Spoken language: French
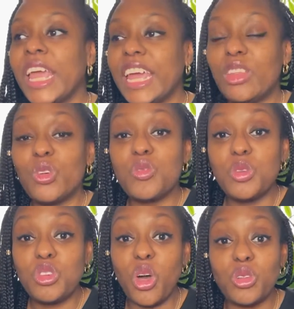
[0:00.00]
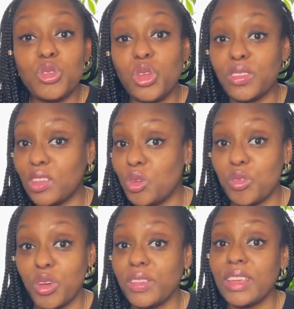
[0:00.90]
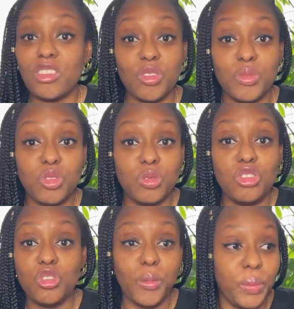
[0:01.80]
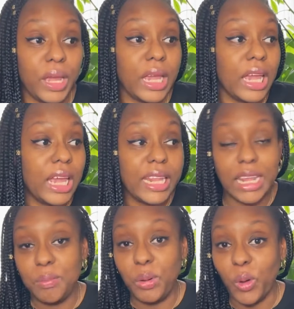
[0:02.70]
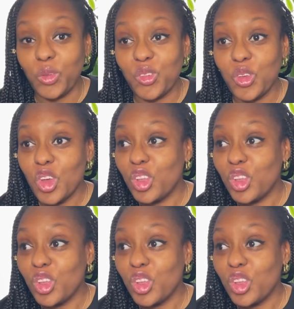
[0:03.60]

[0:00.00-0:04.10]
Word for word: Et donc, je me suis rendue dans ces deux ventes et je me suis chopée des plantes.